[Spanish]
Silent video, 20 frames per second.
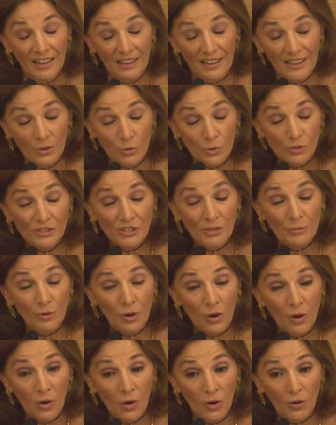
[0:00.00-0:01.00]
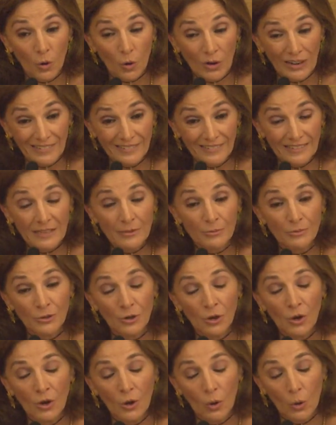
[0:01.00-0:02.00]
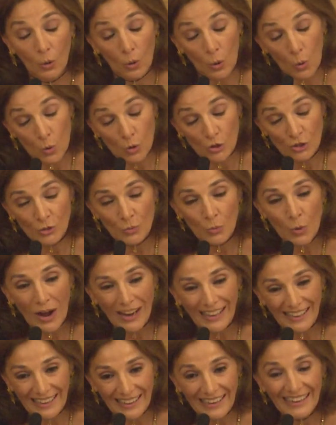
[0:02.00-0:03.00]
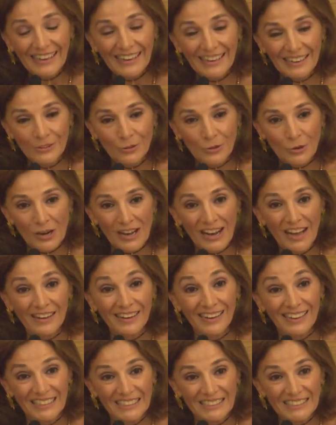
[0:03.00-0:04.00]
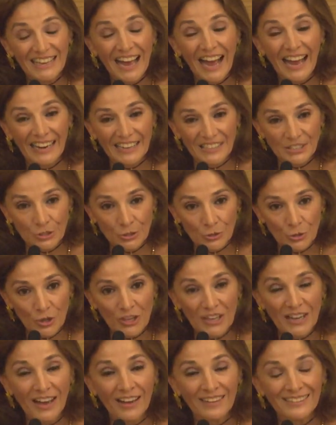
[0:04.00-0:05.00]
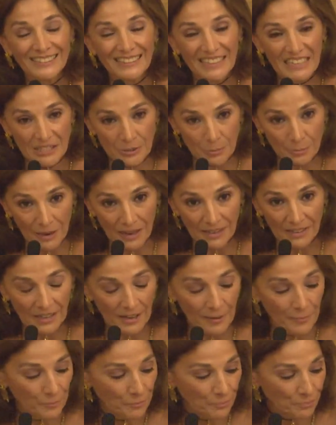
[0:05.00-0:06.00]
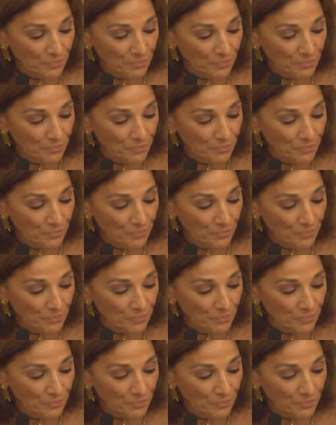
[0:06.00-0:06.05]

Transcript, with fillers: Y el último colectivo, o lo último a quien he querido honrar, es a la historia de España.